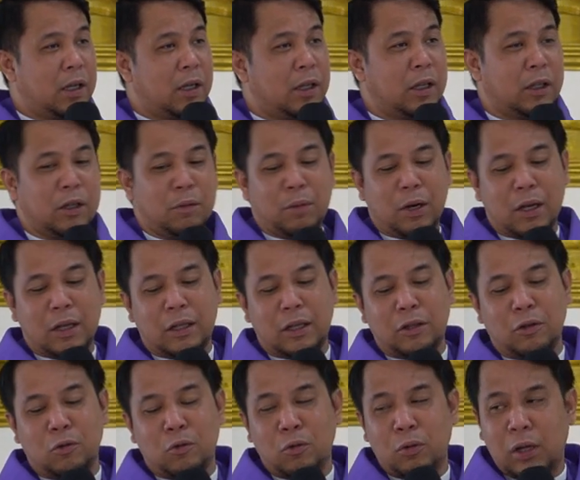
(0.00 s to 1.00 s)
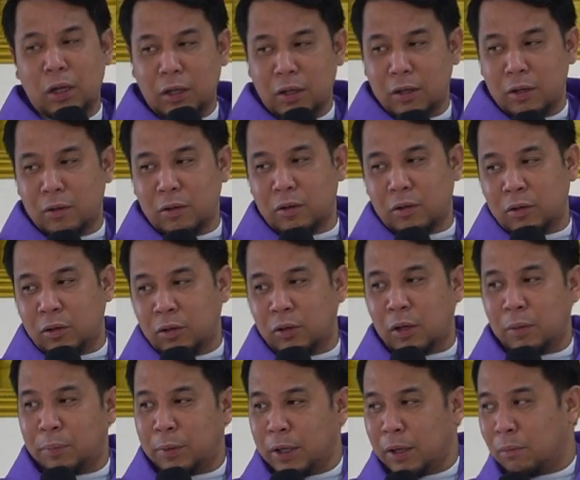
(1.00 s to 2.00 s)
Nya ti bagada di ulag, uh, oh,
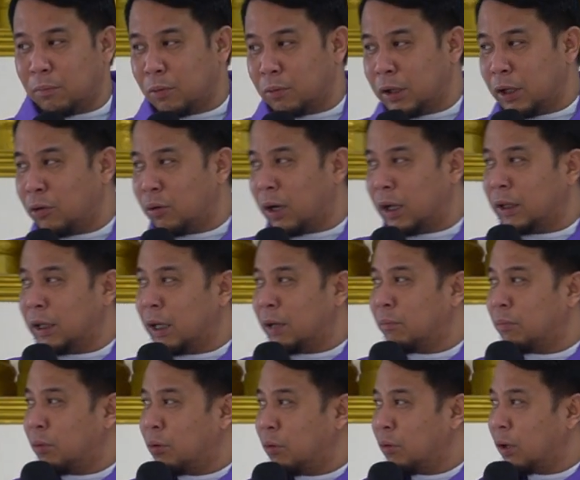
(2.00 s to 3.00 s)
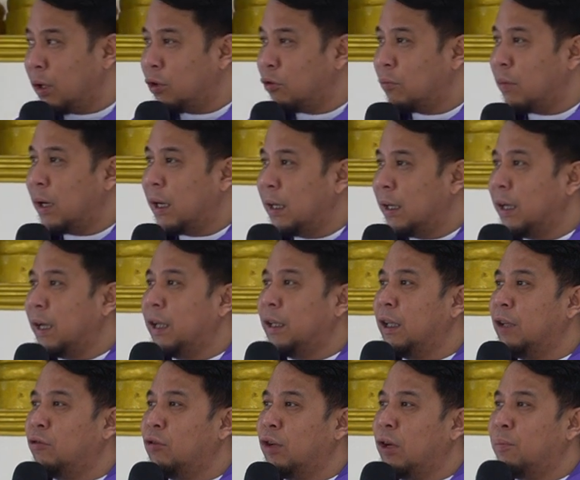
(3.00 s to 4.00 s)
apay am, diyo ka di amaw nga numangan
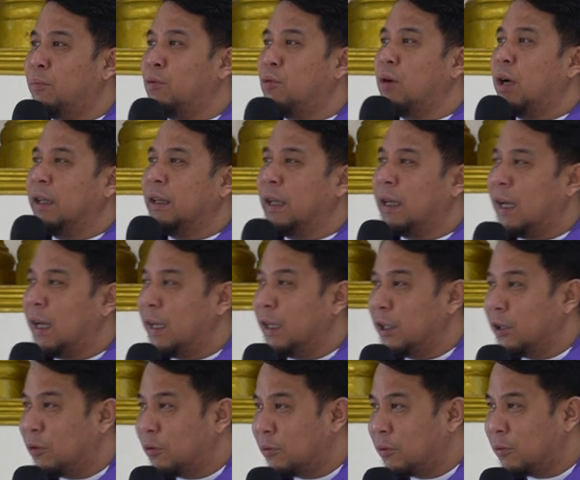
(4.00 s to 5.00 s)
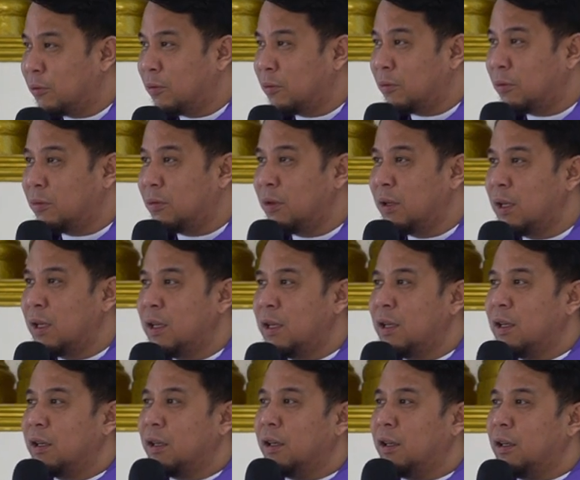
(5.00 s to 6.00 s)
kay daytoy nga bunga ti kayo.
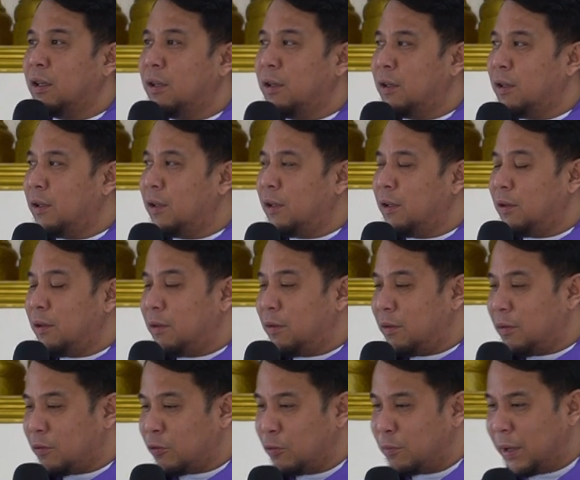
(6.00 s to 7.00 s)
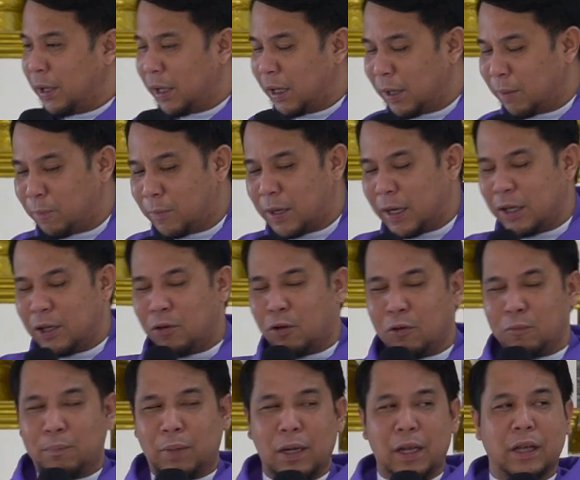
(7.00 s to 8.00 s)
Ke sumirib
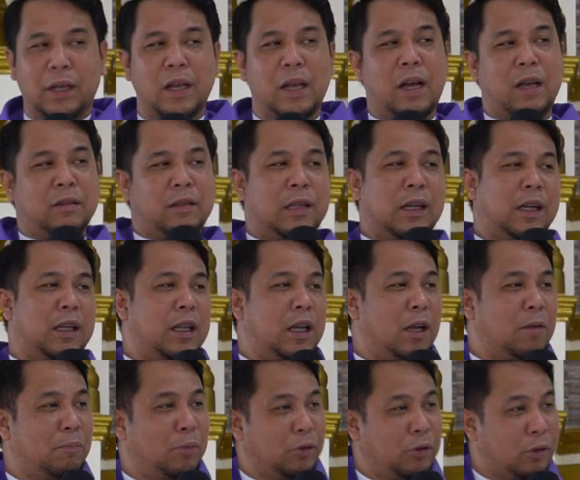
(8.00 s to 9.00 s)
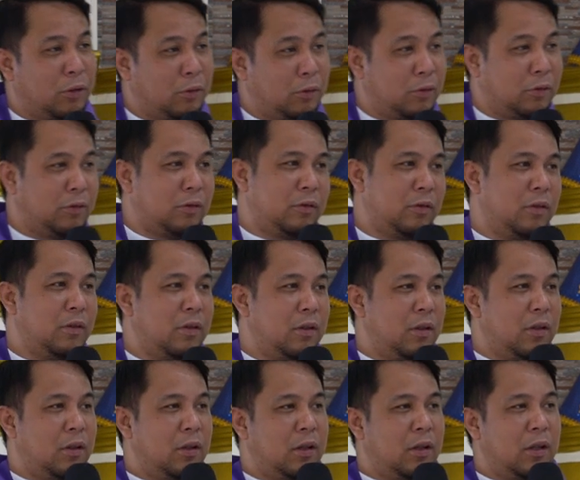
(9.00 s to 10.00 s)
kayo wag baling kay kaslaki ni Apo Dios.
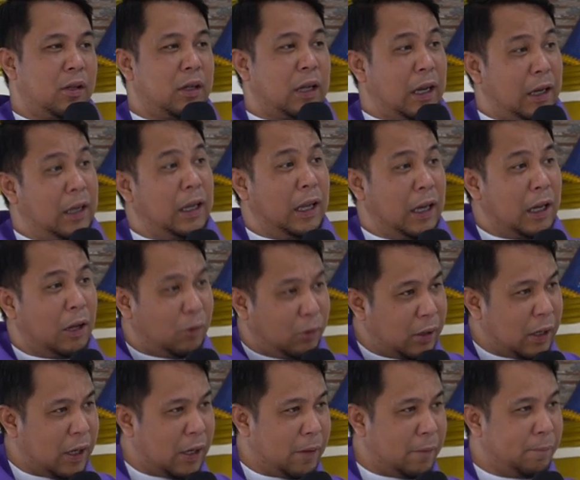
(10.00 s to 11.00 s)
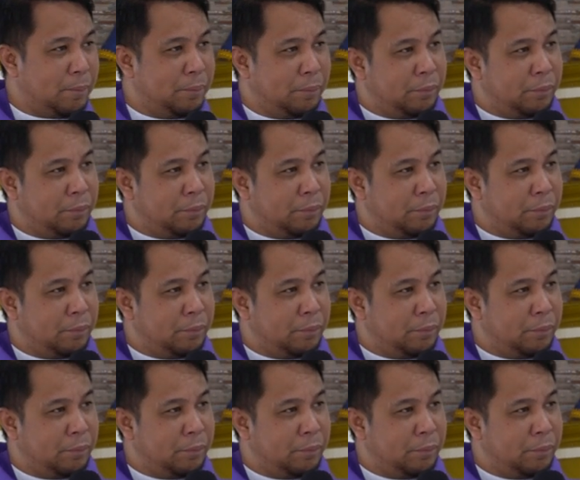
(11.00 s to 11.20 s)
Nalilaw da.